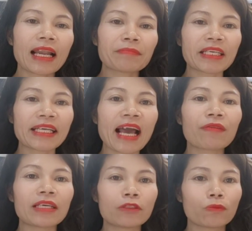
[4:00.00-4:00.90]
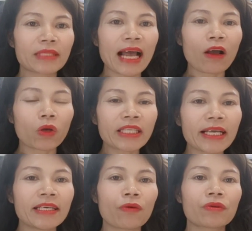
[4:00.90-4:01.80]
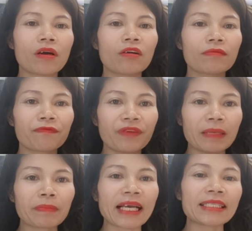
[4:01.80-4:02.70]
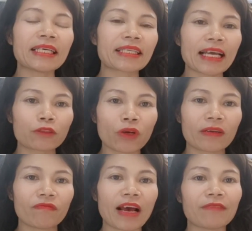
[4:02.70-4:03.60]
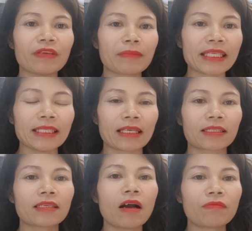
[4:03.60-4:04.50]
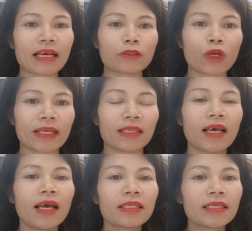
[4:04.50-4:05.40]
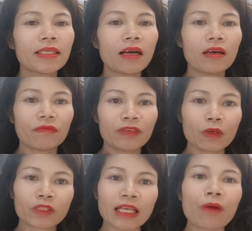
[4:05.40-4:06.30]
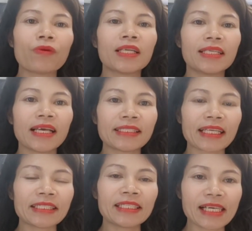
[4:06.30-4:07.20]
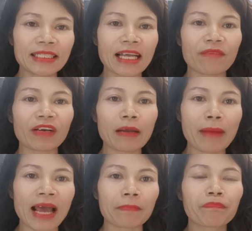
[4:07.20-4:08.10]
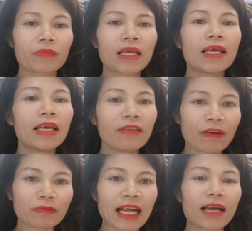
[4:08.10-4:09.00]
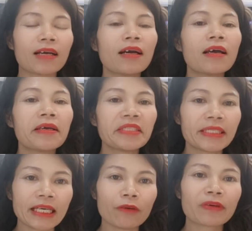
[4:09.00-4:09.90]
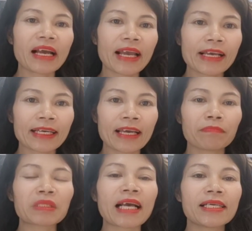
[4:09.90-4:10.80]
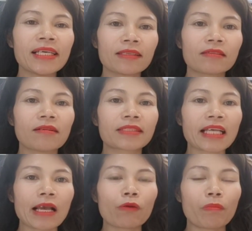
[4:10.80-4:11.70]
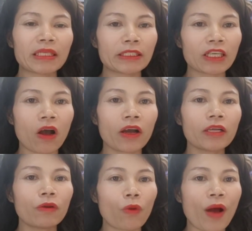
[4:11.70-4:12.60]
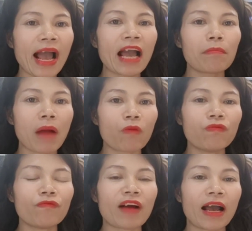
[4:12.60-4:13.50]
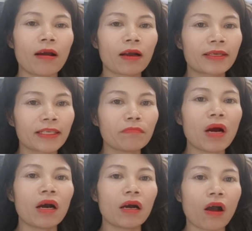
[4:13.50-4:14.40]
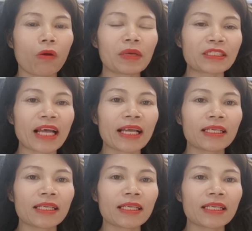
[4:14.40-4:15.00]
thế nào để chúng ta có thể hiểu được phim cách nhiệt đạt chuẩn và phim cách nhiệt không đạt chuẩn thì ở video sau Lý Lê sẽ chia sẻ với các bạn hy vọng rằng nếu các anh em thấy hiện tượng xe của mình chói, lóa, bóng và kính mờ khó quan sát